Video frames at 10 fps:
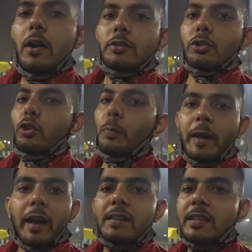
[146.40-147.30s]
तो यूपी
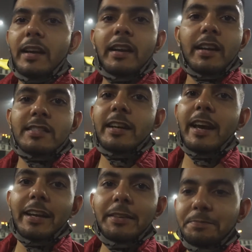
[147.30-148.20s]
के किसान इंटरेस्टेड
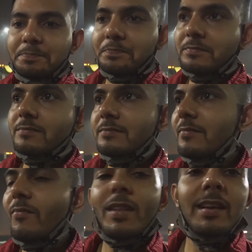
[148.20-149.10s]
है नहीं
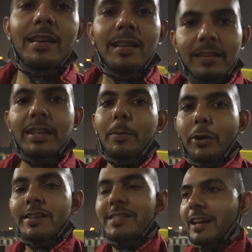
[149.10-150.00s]
ये
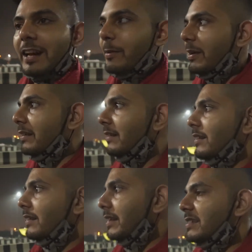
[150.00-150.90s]
प्रोटेस्ट करने
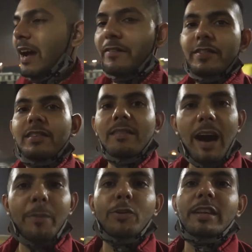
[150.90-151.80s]
में ये साफ
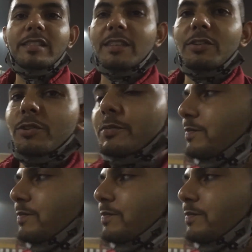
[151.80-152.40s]
आप लोग देख सकते हो